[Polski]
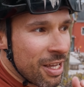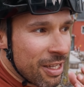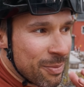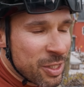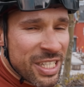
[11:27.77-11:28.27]

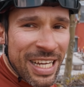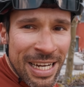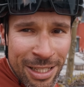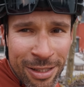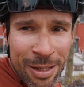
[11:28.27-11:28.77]
I myślę, że
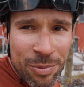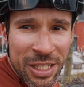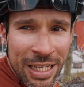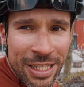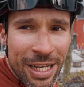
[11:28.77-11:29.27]
każdy tutaj
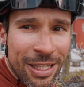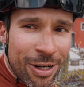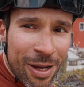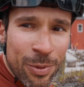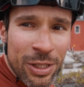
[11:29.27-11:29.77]
przyjedzie i
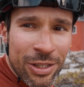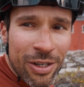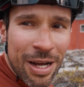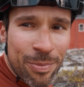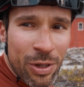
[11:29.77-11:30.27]
trochę po tych
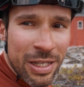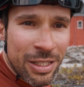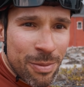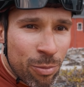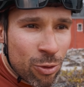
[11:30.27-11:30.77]
drogach
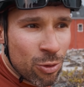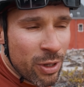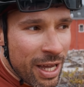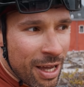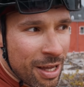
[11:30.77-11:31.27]
pojeździ,
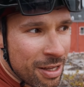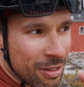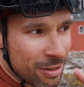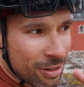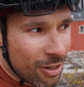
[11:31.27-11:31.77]
poczuje
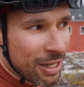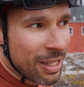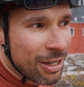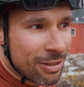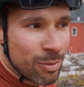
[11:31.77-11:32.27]
trochę
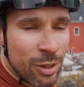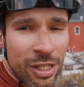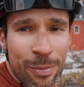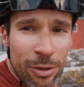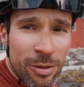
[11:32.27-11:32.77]
tego, co my
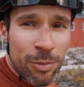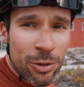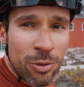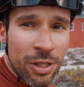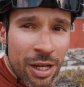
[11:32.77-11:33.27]
dzisiaj mogliśmy
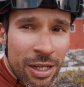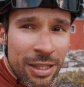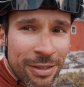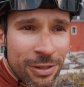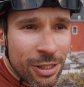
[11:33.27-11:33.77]
poczuć
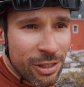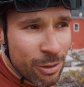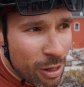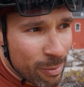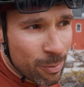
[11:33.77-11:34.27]
na
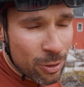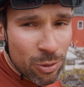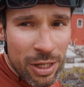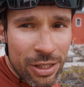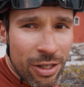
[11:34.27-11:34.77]
wyścigu, albo
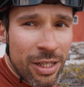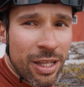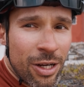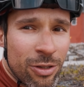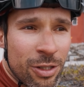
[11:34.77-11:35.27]
poczuje trochę
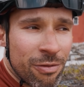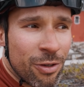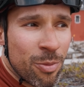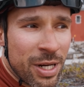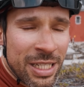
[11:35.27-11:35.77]
tego, co
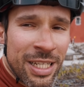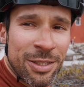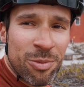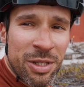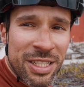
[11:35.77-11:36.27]
wyobraża
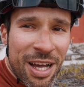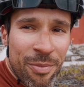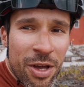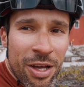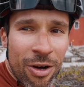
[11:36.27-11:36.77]
sobie sam,
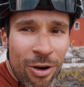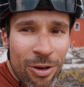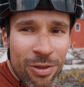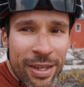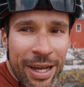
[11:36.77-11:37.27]

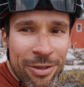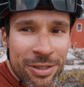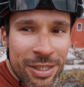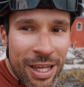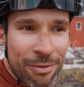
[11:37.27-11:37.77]

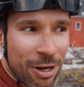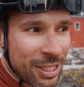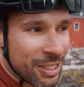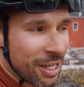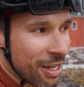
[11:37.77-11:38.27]
oglądając te
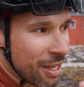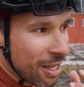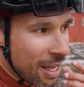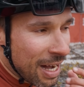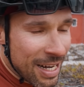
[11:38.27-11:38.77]
właśnie
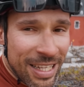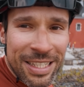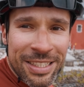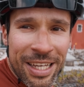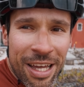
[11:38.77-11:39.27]

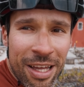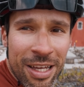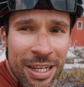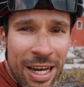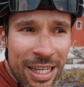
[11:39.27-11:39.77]
ardeńskie
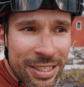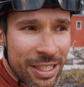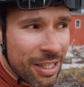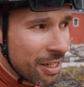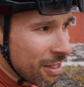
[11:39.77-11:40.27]
klasyki.